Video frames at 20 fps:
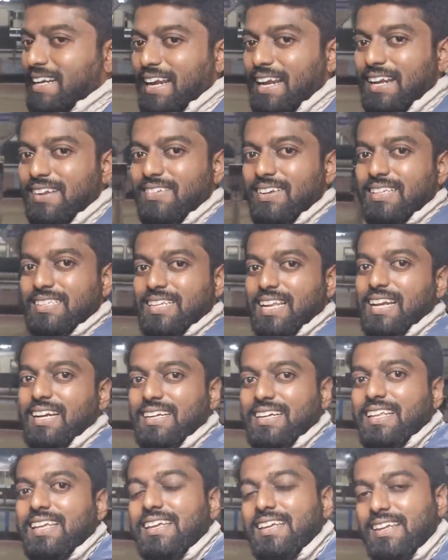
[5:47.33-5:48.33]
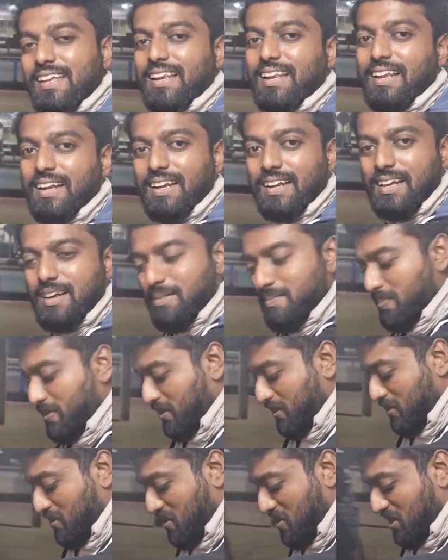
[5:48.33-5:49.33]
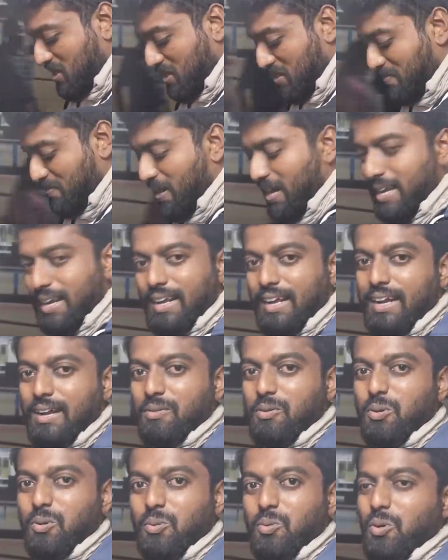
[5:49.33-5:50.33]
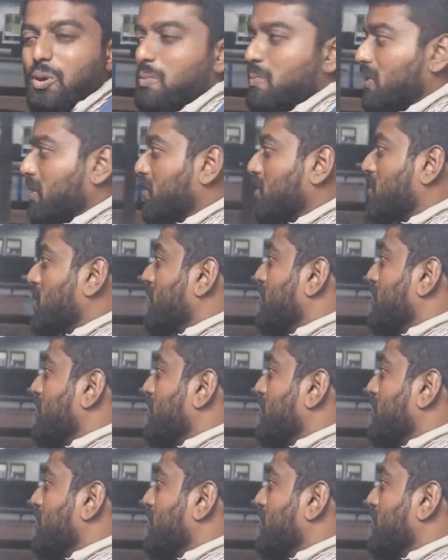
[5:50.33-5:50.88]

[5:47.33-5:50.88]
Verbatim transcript: ரயில்வேஸில் டீ இல்லைன்னா அப்போ யோசிச்சு பாருங்க ஒரு குடிமகனோட